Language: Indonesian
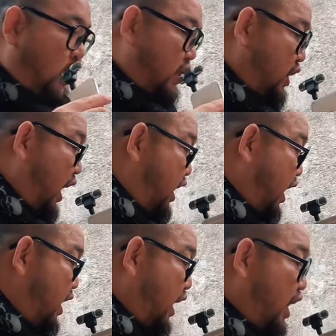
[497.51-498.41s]
ketika
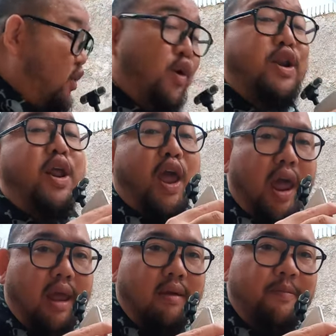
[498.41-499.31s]
ikan-ikan lu gede,
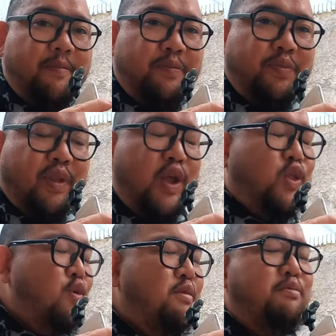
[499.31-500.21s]

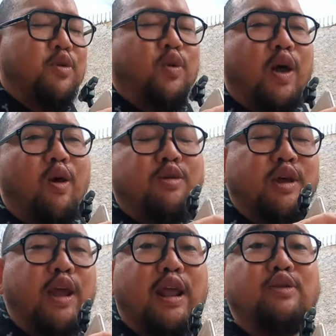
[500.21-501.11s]
itu membutuhkan
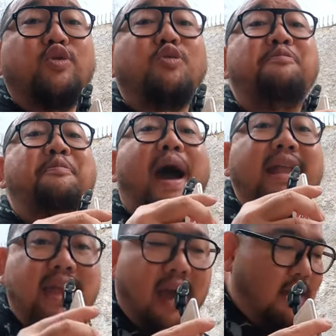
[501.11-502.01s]
oksigen yang cukup
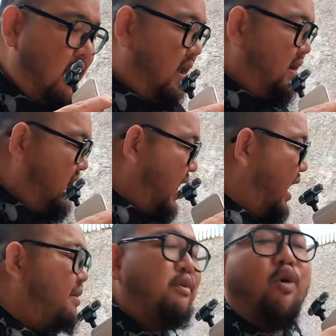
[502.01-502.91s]
banyak di
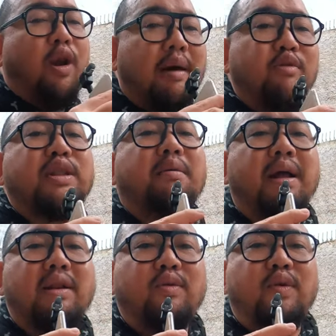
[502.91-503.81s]
dalam kolam
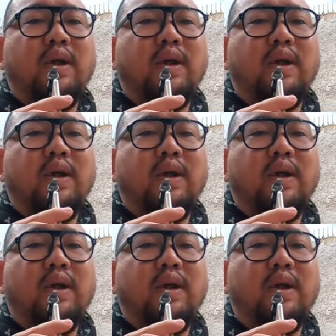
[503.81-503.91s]
utama lu.